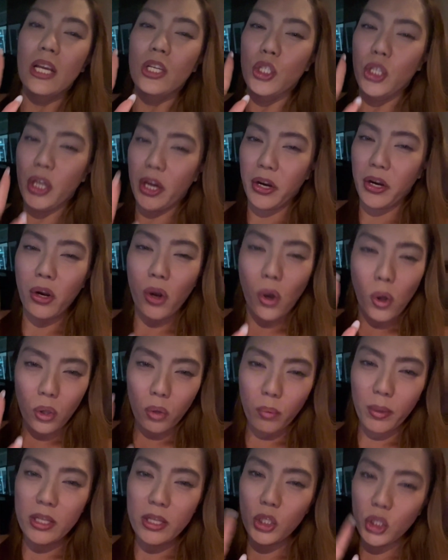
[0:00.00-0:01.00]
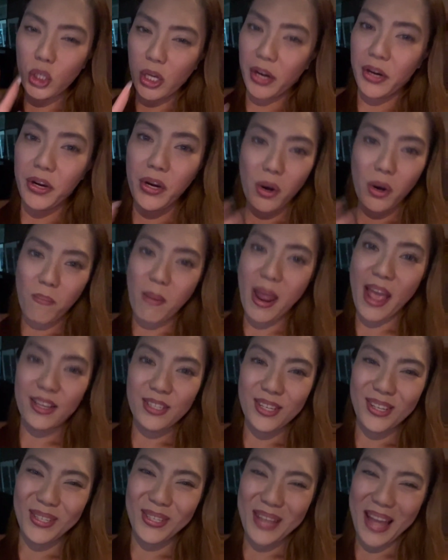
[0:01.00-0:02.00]
share always share your
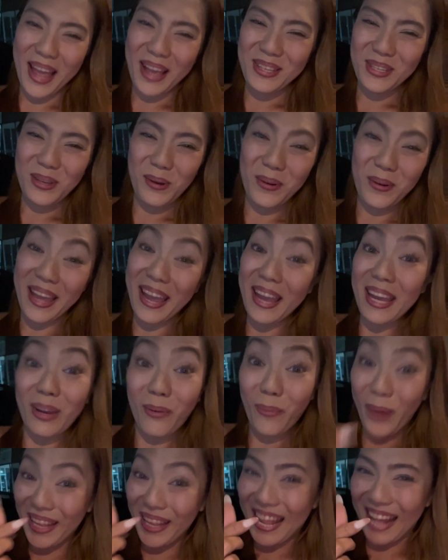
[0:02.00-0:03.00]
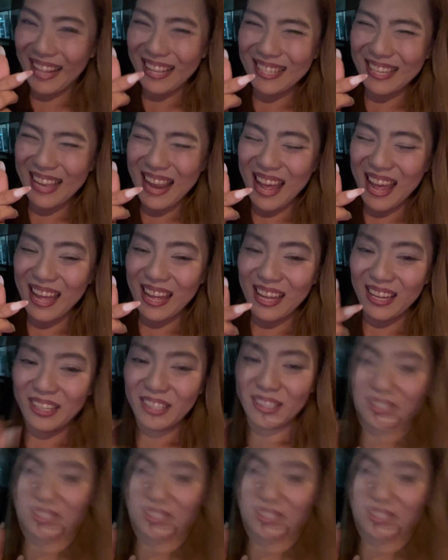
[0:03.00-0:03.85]
blessings guys okay wait akin sila